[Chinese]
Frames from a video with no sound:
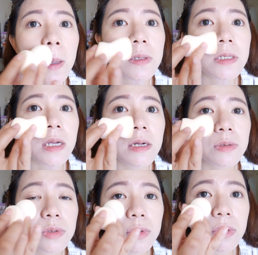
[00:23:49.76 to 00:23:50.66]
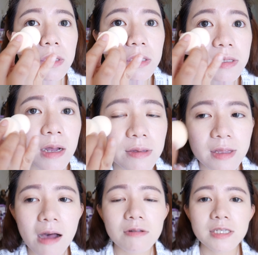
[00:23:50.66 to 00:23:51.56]
就是很均匀的上
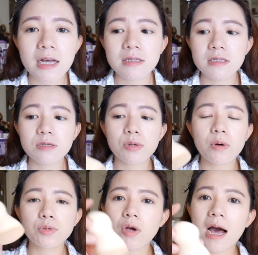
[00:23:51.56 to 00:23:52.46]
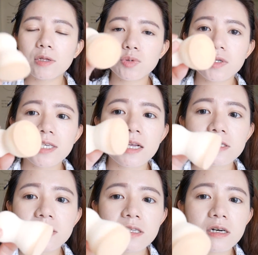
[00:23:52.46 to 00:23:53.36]
到这样子，所以我觉得他做这样
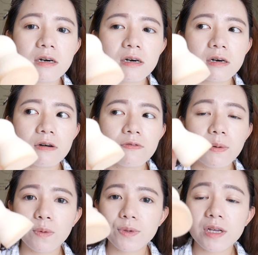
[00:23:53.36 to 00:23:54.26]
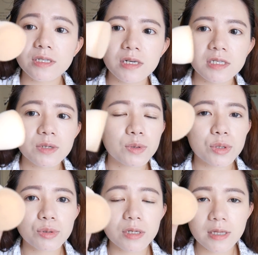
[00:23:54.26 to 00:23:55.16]
子的粉扑的设计，我
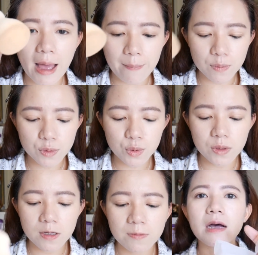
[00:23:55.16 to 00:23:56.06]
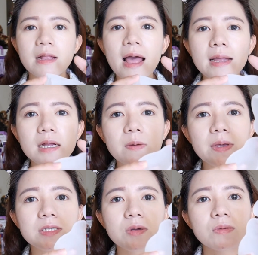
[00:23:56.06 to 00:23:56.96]
觉得算是还不错的。然后他还特
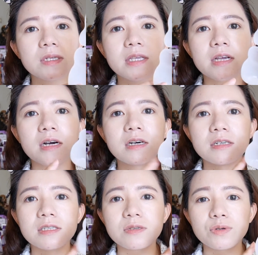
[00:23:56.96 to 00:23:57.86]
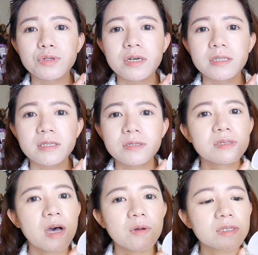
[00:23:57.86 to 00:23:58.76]
别送你这个盒子，我觉得
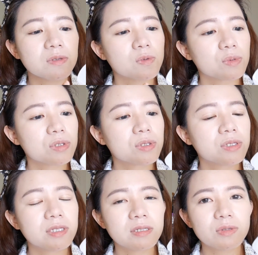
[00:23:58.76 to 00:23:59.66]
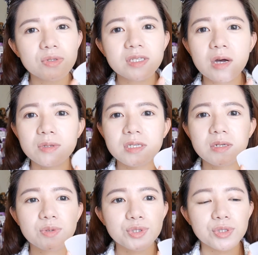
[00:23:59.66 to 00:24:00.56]
超级无，就是超级
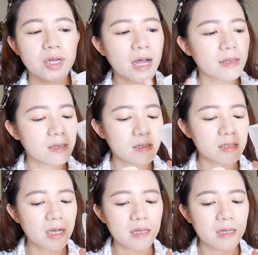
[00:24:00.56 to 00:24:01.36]
有质感的这